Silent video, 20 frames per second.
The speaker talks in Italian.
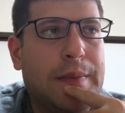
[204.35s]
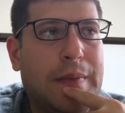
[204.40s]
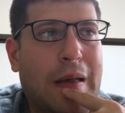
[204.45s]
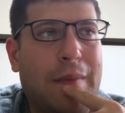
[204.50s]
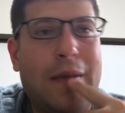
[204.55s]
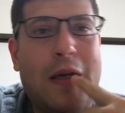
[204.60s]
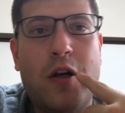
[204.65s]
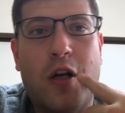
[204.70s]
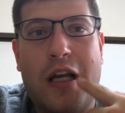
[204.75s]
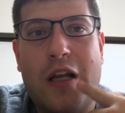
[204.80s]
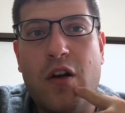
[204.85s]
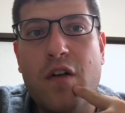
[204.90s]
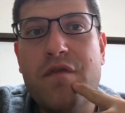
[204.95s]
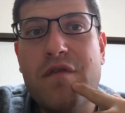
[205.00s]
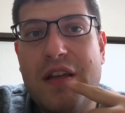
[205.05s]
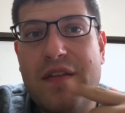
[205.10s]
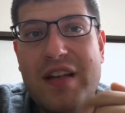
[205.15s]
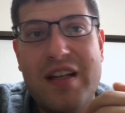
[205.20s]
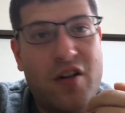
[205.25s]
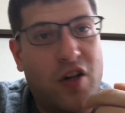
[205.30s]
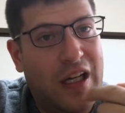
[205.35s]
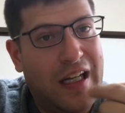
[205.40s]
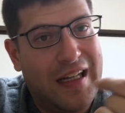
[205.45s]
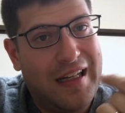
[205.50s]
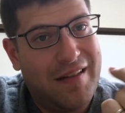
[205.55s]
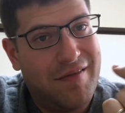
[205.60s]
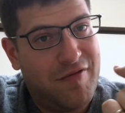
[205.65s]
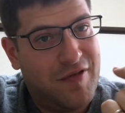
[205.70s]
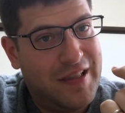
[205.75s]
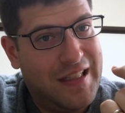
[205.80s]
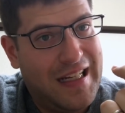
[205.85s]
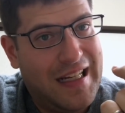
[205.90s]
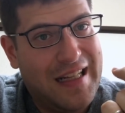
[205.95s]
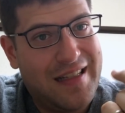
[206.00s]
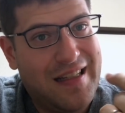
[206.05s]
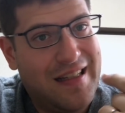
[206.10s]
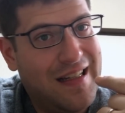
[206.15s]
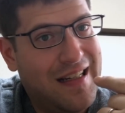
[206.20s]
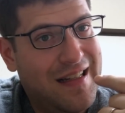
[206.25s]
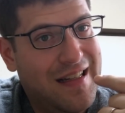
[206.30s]
A meno che non vivi con la, di
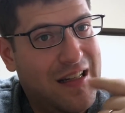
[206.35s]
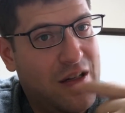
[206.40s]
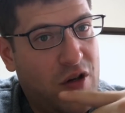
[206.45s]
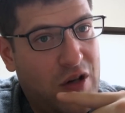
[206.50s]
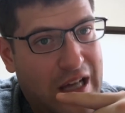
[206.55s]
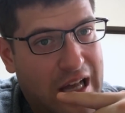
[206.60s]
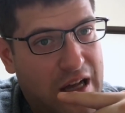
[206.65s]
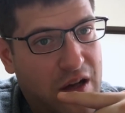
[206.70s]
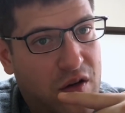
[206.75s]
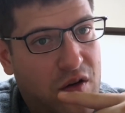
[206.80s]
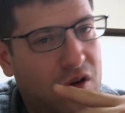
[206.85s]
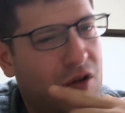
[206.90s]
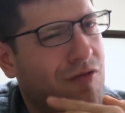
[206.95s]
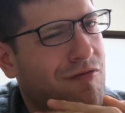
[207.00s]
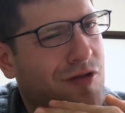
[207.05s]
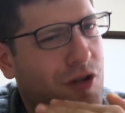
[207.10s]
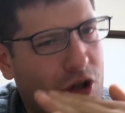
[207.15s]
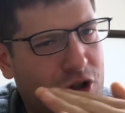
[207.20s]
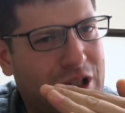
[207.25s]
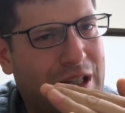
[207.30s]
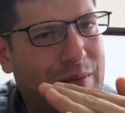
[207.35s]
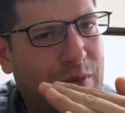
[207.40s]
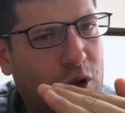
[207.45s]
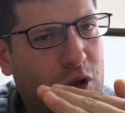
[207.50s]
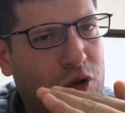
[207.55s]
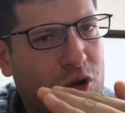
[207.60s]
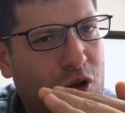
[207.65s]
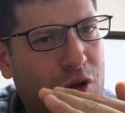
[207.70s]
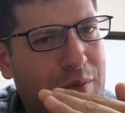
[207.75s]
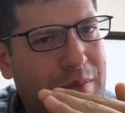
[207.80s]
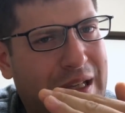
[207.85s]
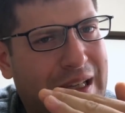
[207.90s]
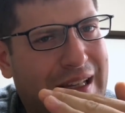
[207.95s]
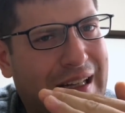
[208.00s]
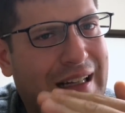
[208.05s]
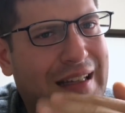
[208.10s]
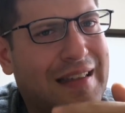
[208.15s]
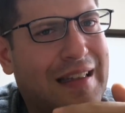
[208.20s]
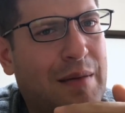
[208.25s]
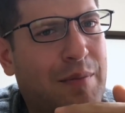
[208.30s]
casa nel dietro l'angolo, cosa molto
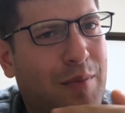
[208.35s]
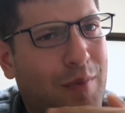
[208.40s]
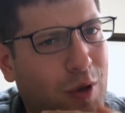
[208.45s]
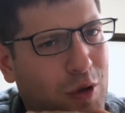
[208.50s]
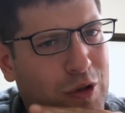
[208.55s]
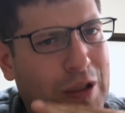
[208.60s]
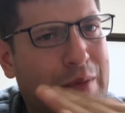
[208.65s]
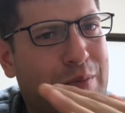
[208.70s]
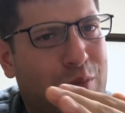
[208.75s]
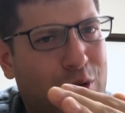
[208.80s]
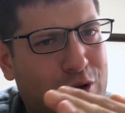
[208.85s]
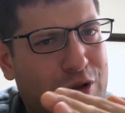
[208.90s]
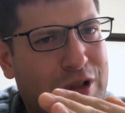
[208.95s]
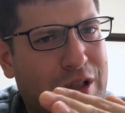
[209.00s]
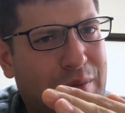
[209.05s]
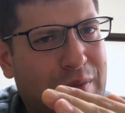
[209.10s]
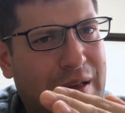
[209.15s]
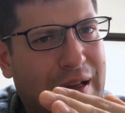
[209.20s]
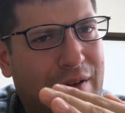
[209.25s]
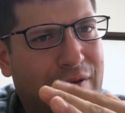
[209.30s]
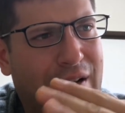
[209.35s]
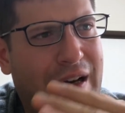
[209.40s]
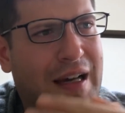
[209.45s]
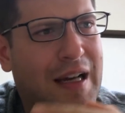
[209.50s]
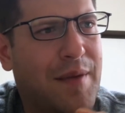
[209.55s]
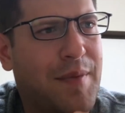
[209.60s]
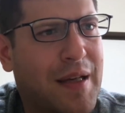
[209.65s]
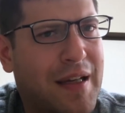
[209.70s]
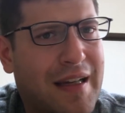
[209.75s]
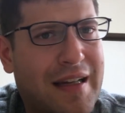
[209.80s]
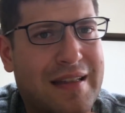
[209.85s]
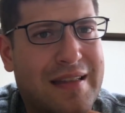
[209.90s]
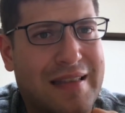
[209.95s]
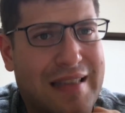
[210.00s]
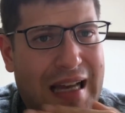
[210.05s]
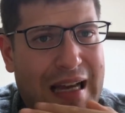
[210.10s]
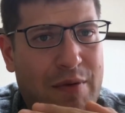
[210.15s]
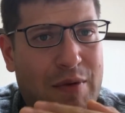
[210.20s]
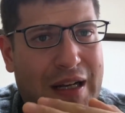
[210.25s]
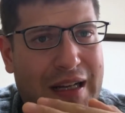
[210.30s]
complicata, molto impossibile da fare perché
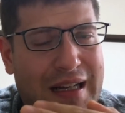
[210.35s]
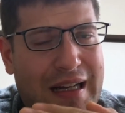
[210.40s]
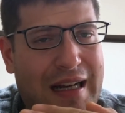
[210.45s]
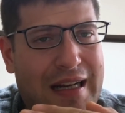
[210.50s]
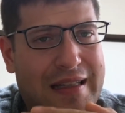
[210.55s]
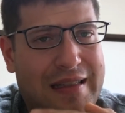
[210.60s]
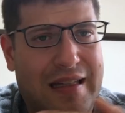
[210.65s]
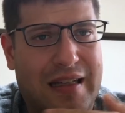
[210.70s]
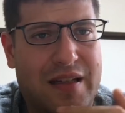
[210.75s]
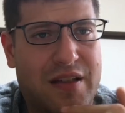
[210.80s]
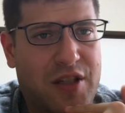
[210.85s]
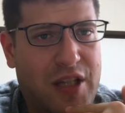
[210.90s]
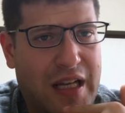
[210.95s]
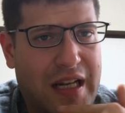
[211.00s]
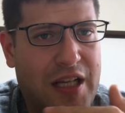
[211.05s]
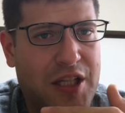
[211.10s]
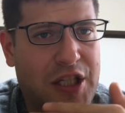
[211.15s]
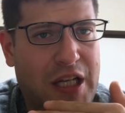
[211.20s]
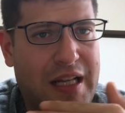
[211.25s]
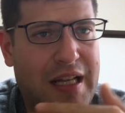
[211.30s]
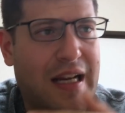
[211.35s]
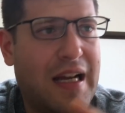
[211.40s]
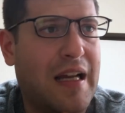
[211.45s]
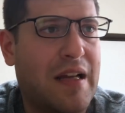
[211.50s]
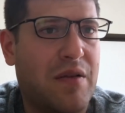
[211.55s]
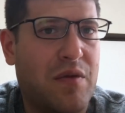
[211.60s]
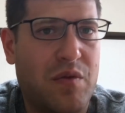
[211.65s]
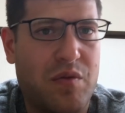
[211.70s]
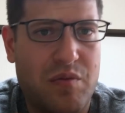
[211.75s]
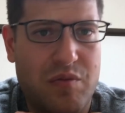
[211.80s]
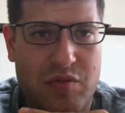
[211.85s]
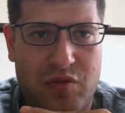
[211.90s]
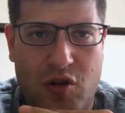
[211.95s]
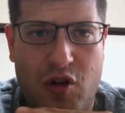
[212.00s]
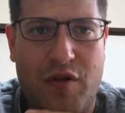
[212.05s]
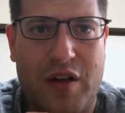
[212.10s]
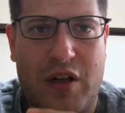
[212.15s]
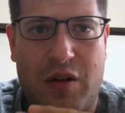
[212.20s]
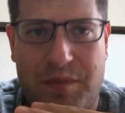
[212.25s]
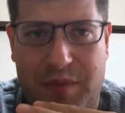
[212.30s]
se hai una casa la sceglierai un,
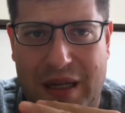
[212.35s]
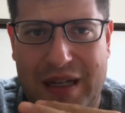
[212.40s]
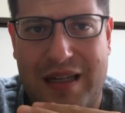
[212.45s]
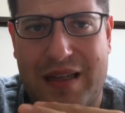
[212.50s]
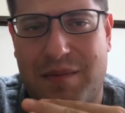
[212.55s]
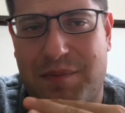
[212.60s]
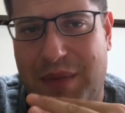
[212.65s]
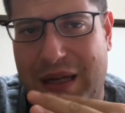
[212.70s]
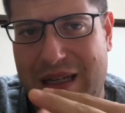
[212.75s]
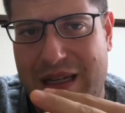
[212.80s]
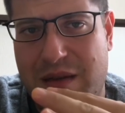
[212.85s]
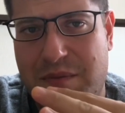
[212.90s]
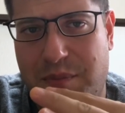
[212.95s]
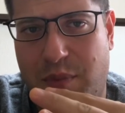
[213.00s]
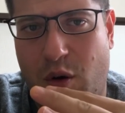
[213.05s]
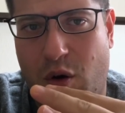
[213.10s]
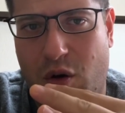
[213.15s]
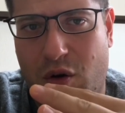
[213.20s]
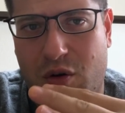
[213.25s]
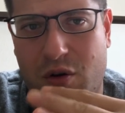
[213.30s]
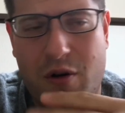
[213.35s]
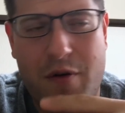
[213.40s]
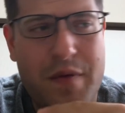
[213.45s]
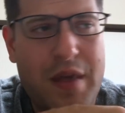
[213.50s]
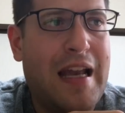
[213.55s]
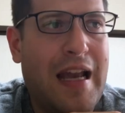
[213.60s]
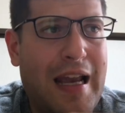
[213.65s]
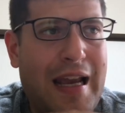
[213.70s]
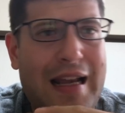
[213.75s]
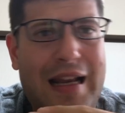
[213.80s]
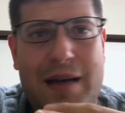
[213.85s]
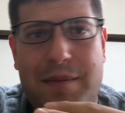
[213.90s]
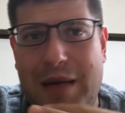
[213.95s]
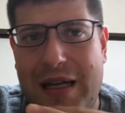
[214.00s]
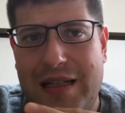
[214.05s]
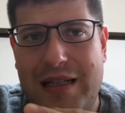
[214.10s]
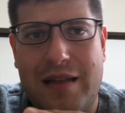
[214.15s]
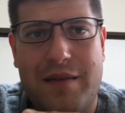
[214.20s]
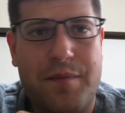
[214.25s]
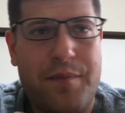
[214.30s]
dove paghi, paghi poco e la
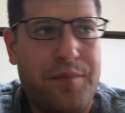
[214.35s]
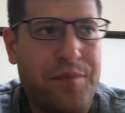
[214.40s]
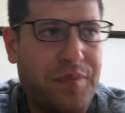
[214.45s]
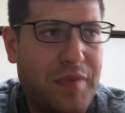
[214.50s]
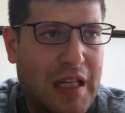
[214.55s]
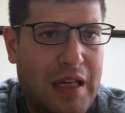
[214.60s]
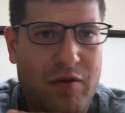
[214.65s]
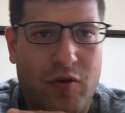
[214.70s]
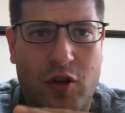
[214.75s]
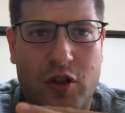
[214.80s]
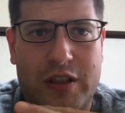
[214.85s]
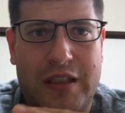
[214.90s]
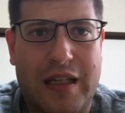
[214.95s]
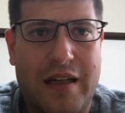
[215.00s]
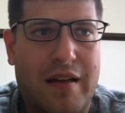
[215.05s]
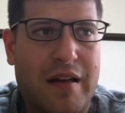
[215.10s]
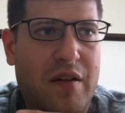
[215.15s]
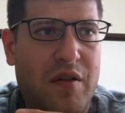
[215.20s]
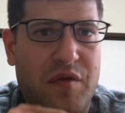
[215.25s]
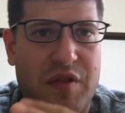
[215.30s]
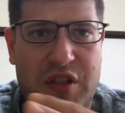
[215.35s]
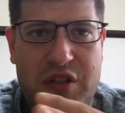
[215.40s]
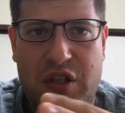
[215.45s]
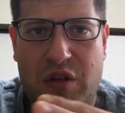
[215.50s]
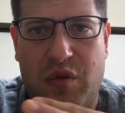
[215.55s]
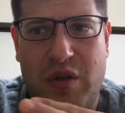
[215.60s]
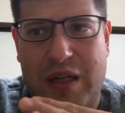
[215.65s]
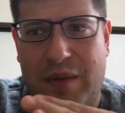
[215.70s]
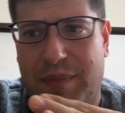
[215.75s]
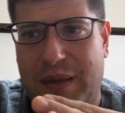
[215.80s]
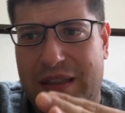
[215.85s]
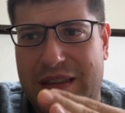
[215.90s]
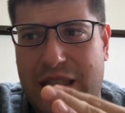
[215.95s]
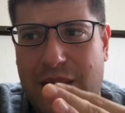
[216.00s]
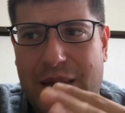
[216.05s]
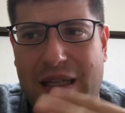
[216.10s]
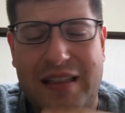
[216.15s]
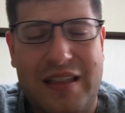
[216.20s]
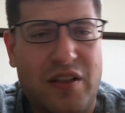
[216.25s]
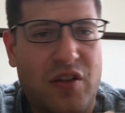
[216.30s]
media a volte che ho visto alcuni
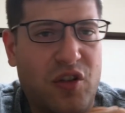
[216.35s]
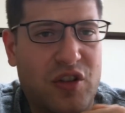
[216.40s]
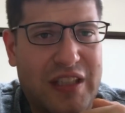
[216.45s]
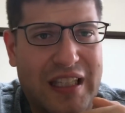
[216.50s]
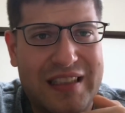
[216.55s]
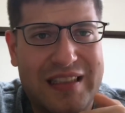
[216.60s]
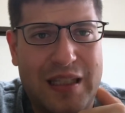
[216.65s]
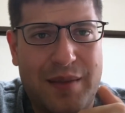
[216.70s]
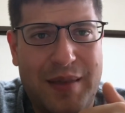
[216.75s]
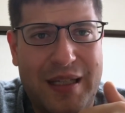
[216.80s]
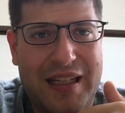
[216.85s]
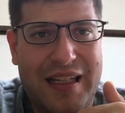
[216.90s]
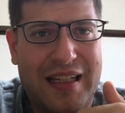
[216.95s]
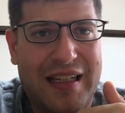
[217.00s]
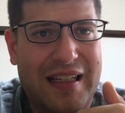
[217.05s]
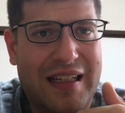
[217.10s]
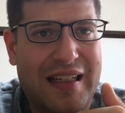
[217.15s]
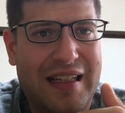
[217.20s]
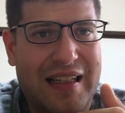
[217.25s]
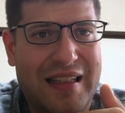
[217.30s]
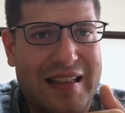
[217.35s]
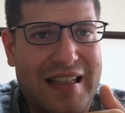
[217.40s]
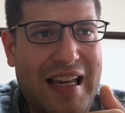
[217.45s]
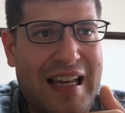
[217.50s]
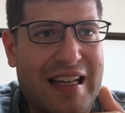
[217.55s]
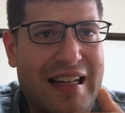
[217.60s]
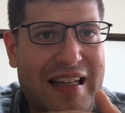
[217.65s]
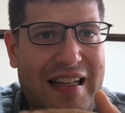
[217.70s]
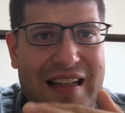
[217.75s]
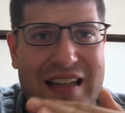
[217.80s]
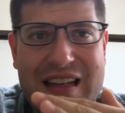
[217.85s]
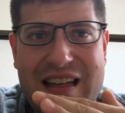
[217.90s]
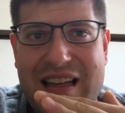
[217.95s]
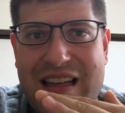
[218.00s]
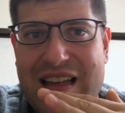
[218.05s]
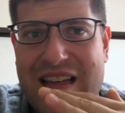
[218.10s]
appartamenti di 80.000 yen